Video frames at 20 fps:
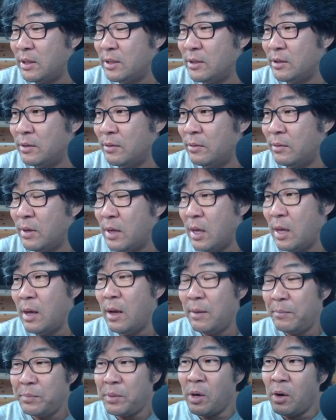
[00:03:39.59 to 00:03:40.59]
지금
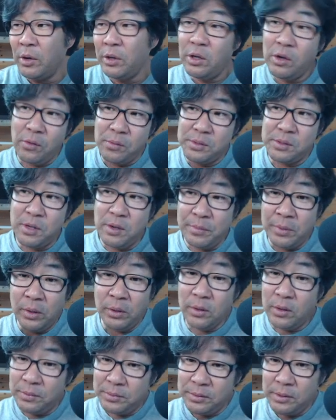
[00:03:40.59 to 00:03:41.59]
벽이 없어요.
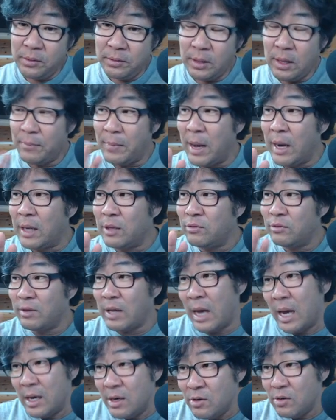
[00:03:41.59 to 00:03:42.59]
그냥 바깥으로
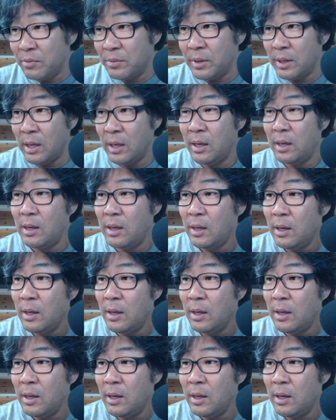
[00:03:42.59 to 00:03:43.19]
나가는 겁니다.